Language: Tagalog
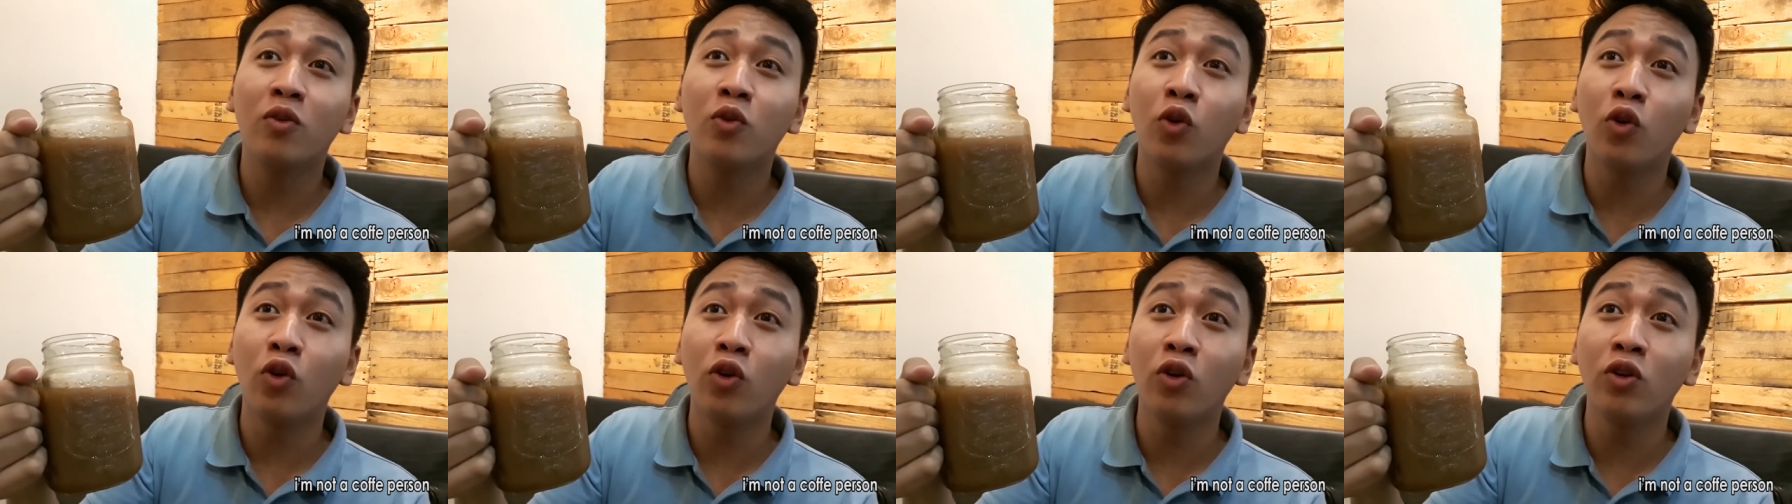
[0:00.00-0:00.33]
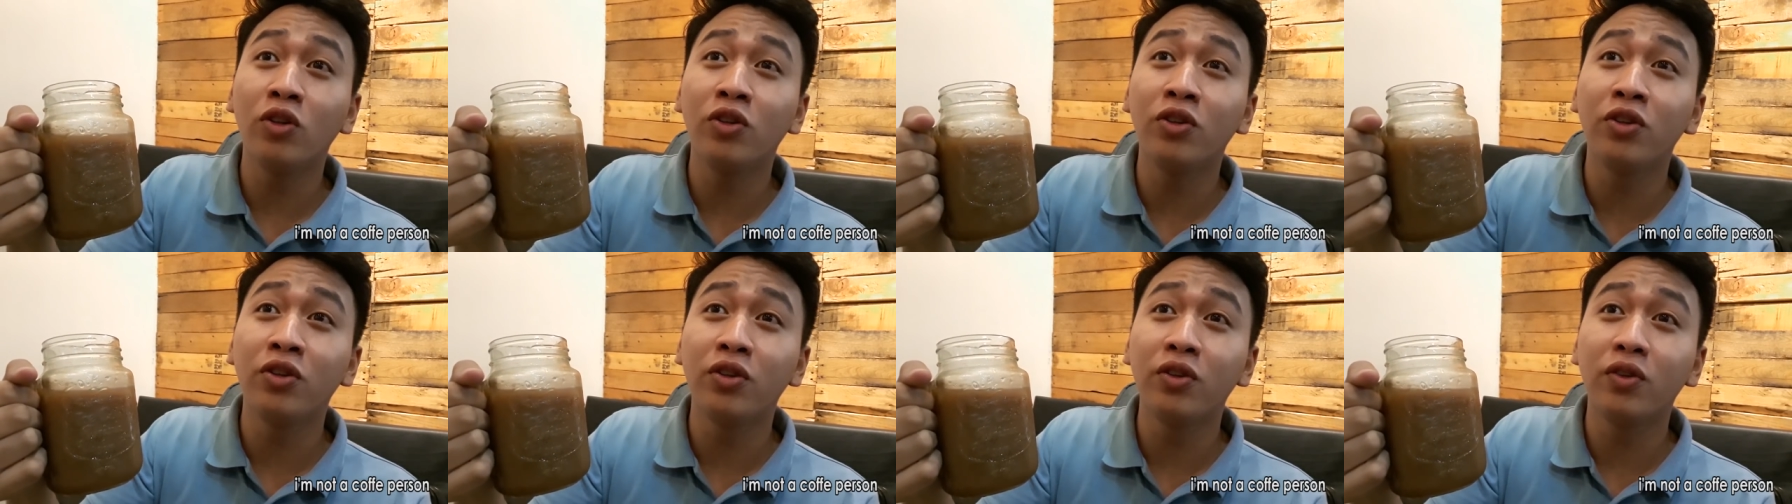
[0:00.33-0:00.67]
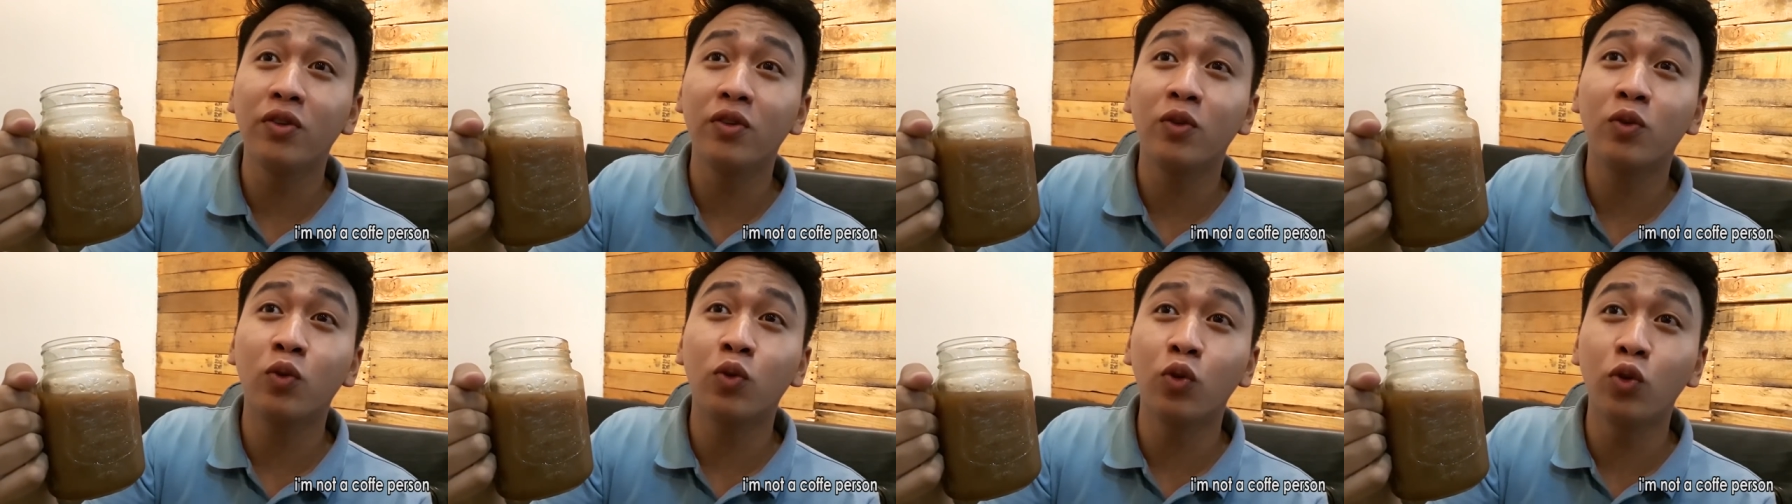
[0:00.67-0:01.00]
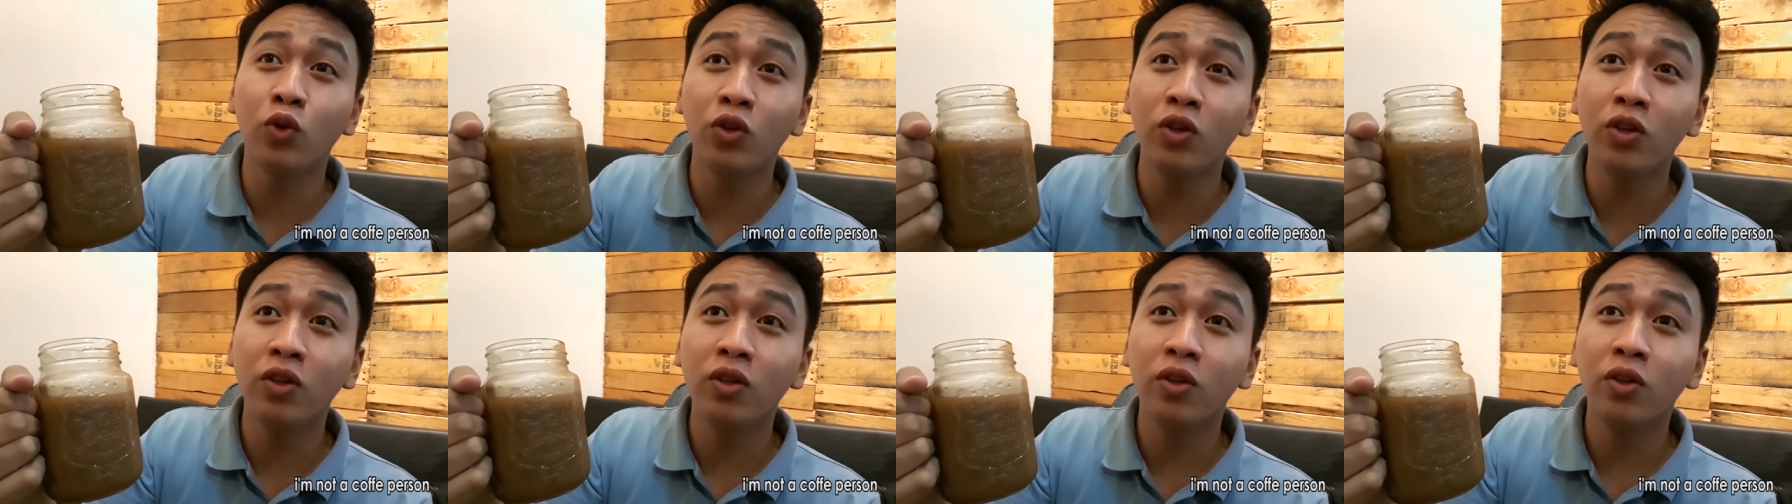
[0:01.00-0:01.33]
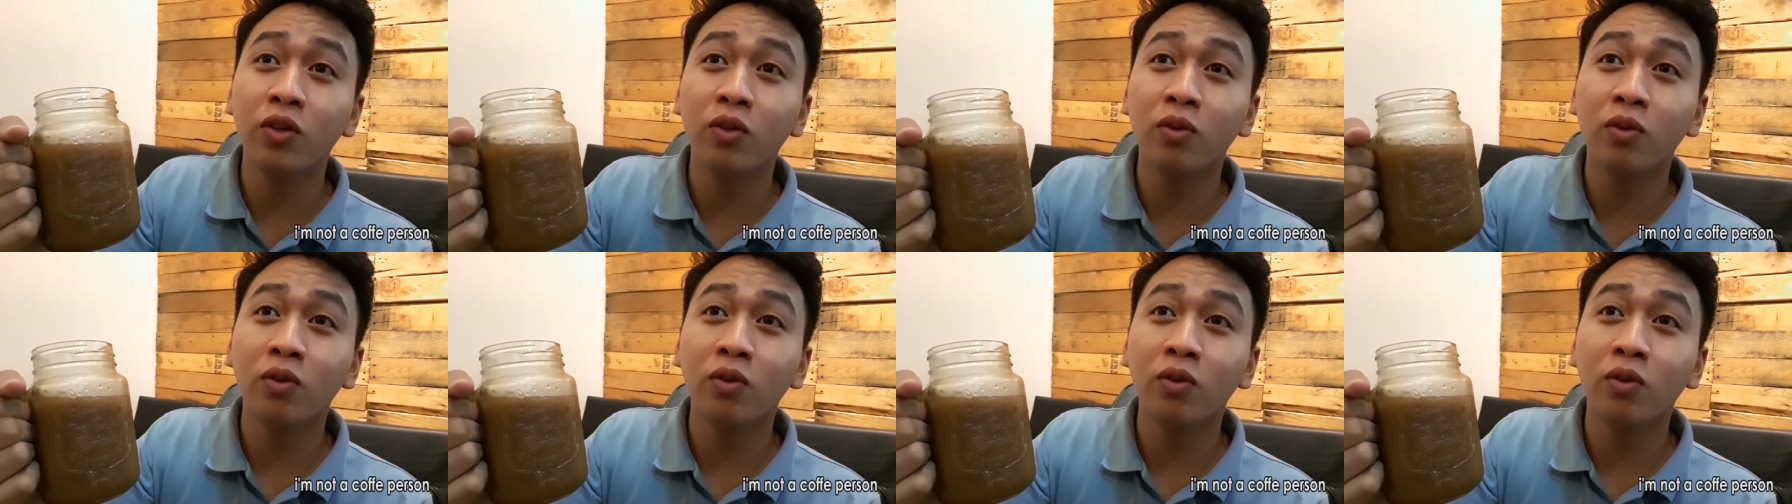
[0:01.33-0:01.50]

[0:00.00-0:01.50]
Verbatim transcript: cold, cool,